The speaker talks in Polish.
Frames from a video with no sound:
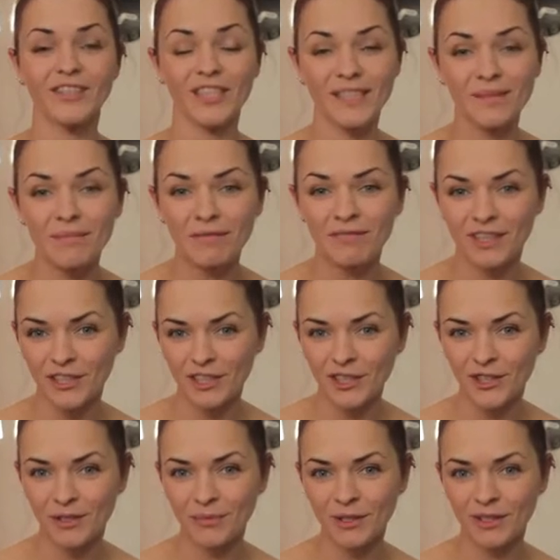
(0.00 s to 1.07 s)
Czasem mam
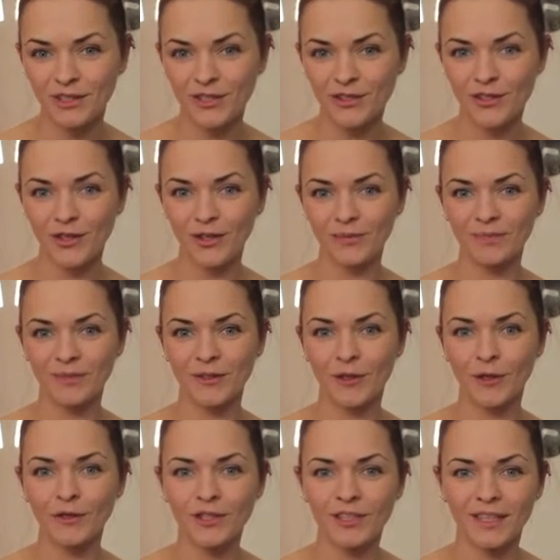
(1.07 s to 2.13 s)
wrażenie, że moje dziecko
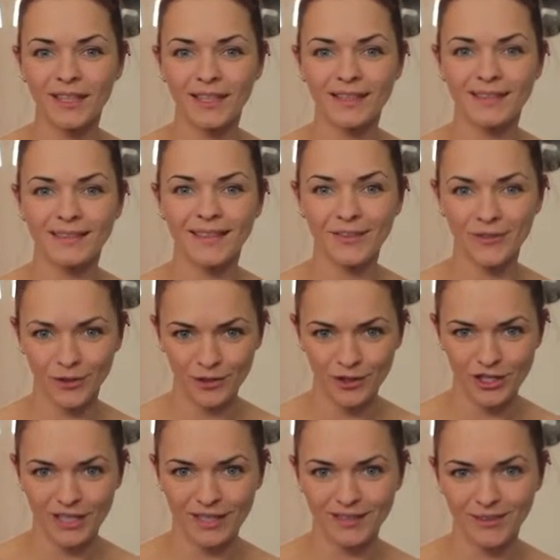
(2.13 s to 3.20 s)
rośnie jak na
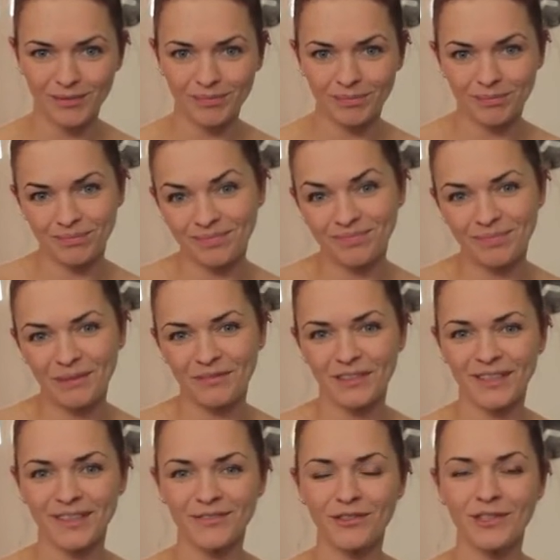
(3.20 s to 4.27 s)
drożdżach. No,
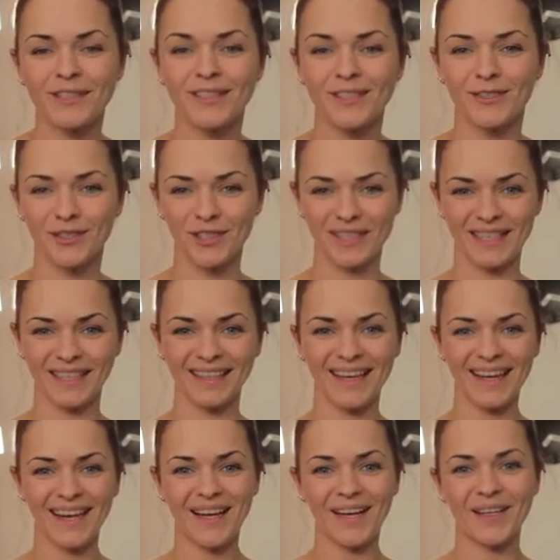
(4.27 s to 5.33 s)
pewnie wszyscy rodzice
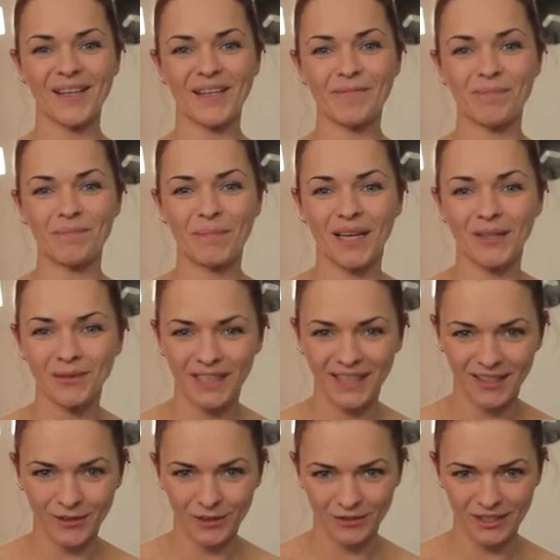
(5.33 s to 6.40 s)
mają
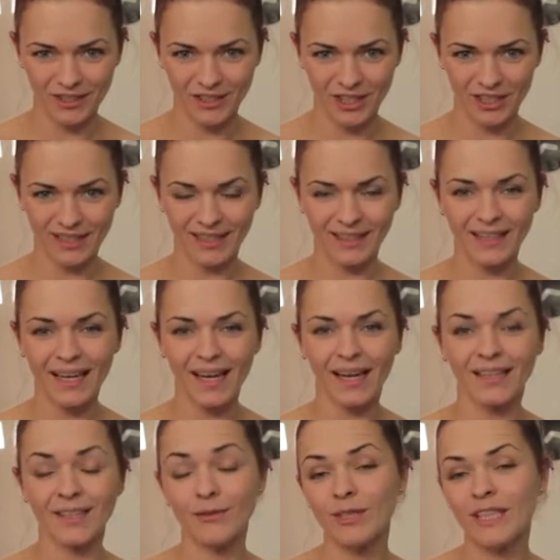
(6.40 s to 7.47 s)
takie doświadczenia.
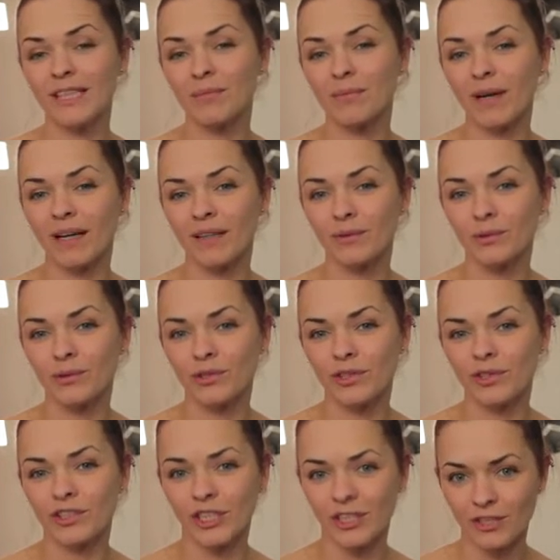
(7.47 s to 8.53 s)
Julian ma już
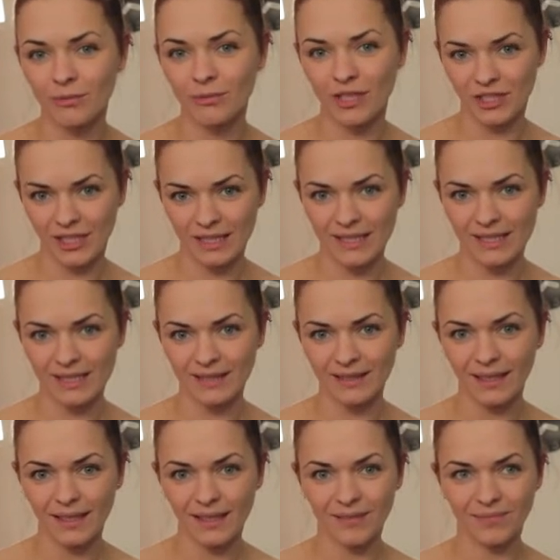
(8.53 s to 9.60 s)
6 miesięcy.
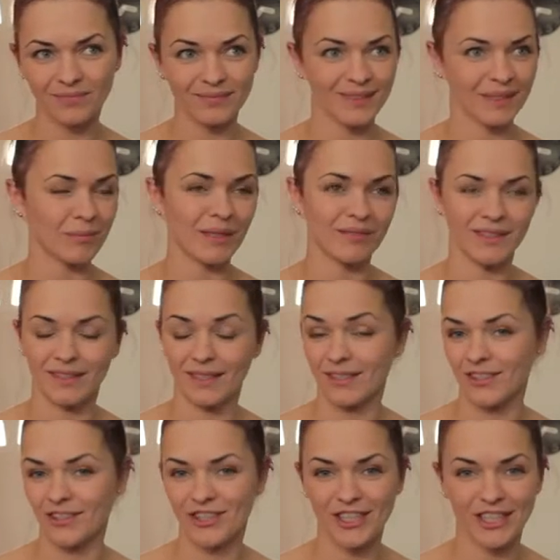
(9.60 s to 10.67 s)
Naprawdę
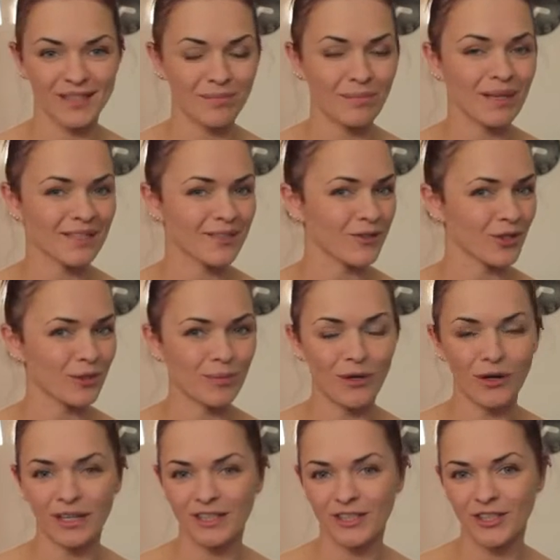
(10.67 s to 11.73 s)
ten czas bardzo
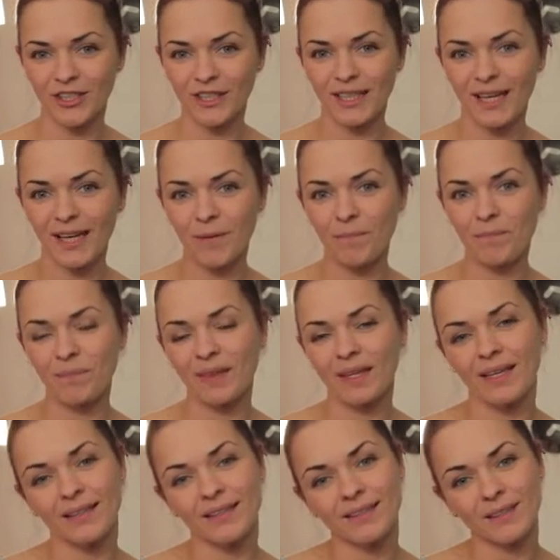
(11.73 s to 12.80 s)
szybko leci.
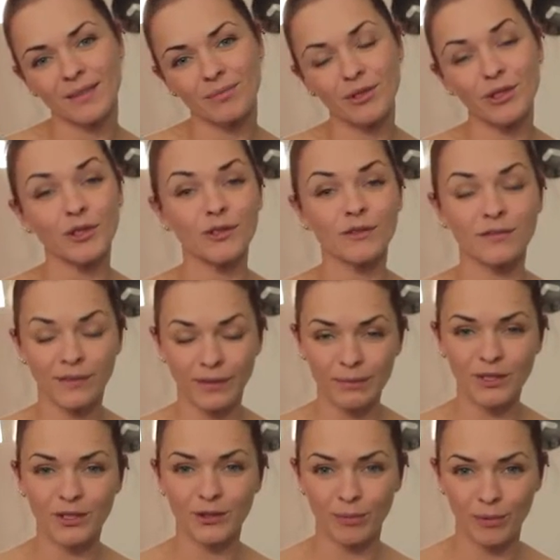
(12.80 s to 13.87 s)
Mm, kiedy
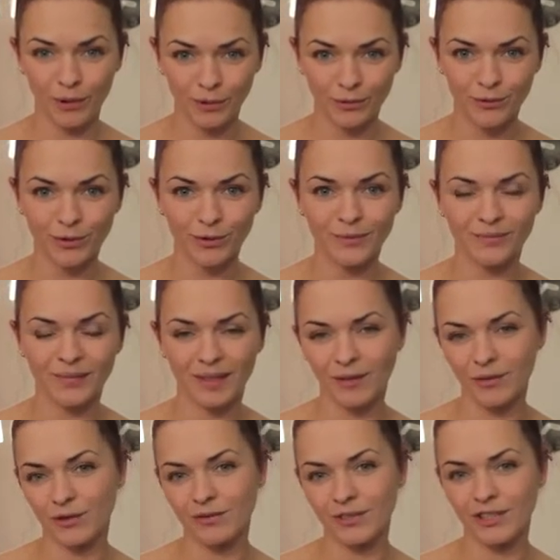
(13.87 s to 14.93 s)
przygotowywałam się do porodu, mm,
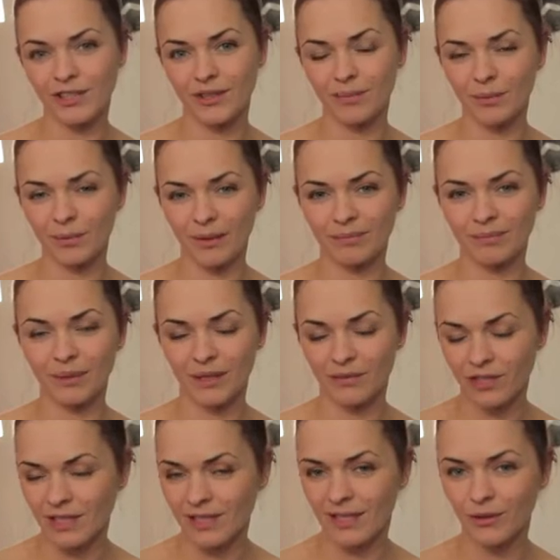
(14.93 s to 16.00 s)
oczywiście robiłam
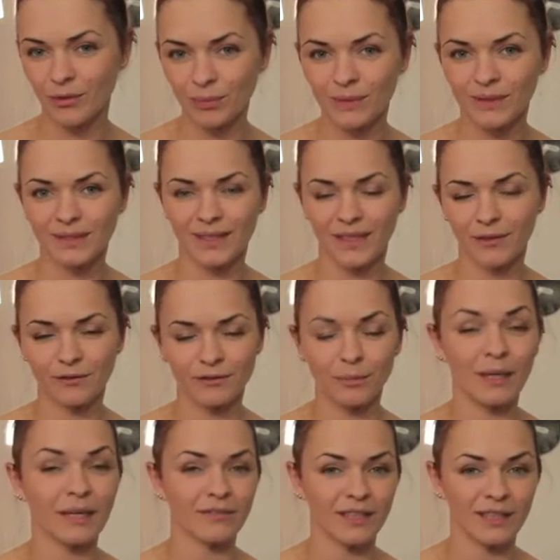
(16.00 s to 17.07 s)
pierwsze zakupy, taką
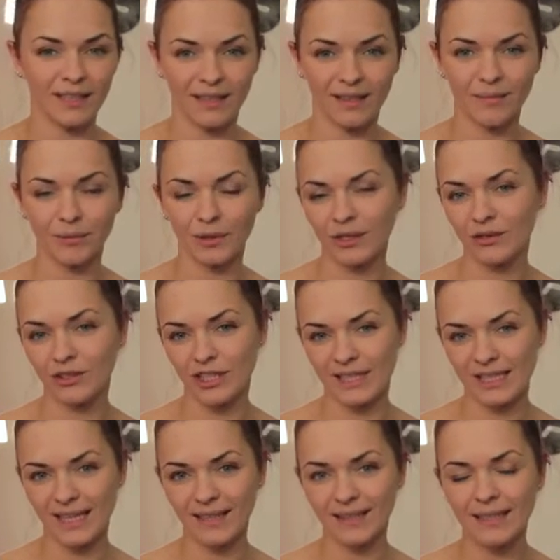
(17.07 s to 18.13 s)
wyprawkę dla mojego
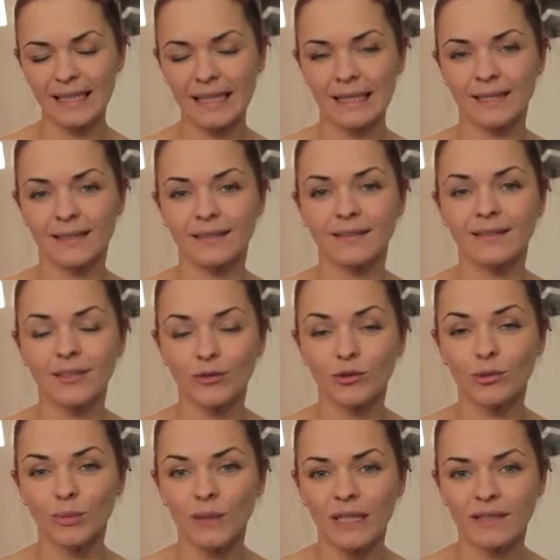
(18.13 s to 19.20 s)
dziecka. E,
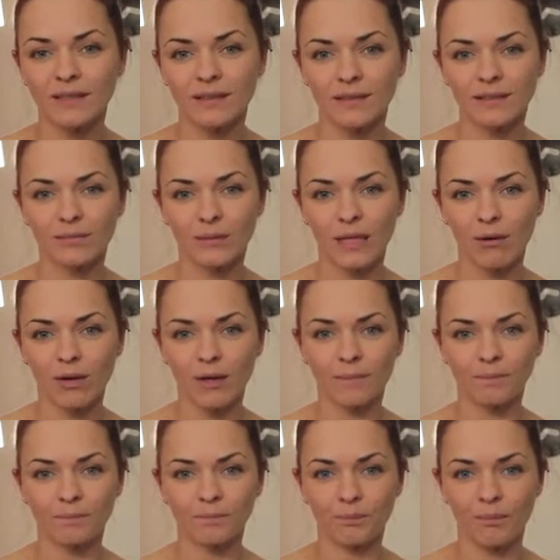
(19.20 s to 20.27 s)
tych ubrań
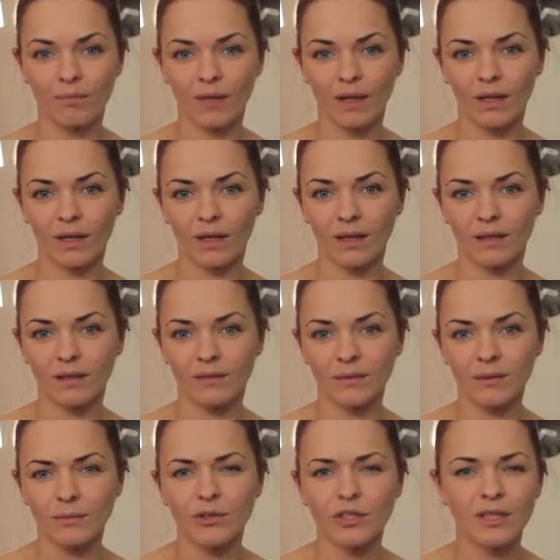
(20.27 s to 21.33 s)
miałam, mm, e,
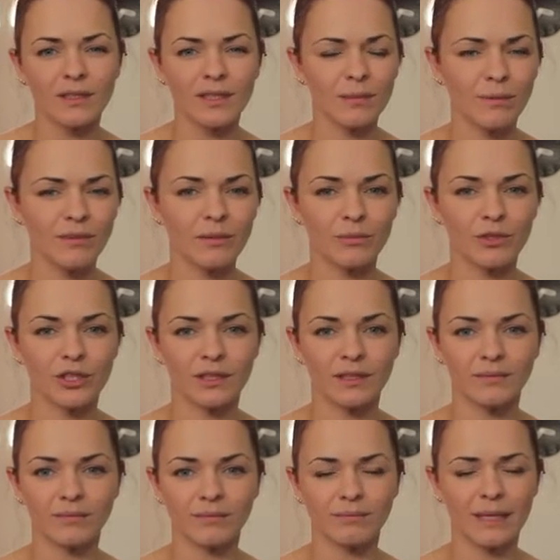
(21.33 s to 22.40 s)
no może nie powiem,
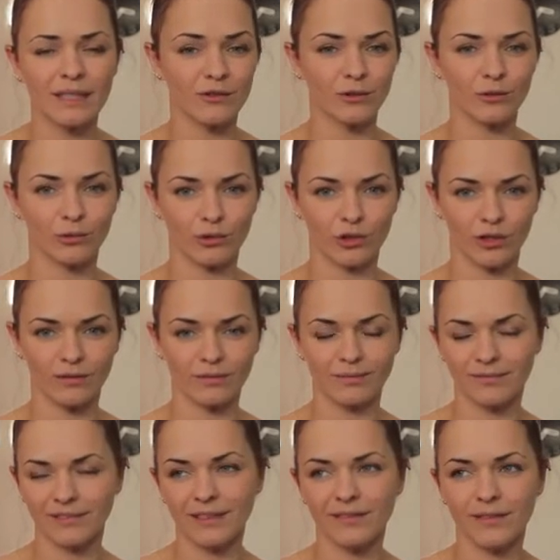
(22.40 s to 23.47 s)
że bardzo dużo.
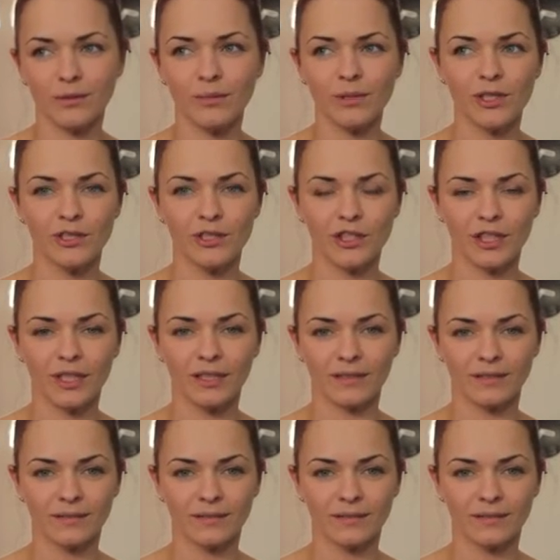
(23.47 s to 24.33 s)
Wydawało mi się, że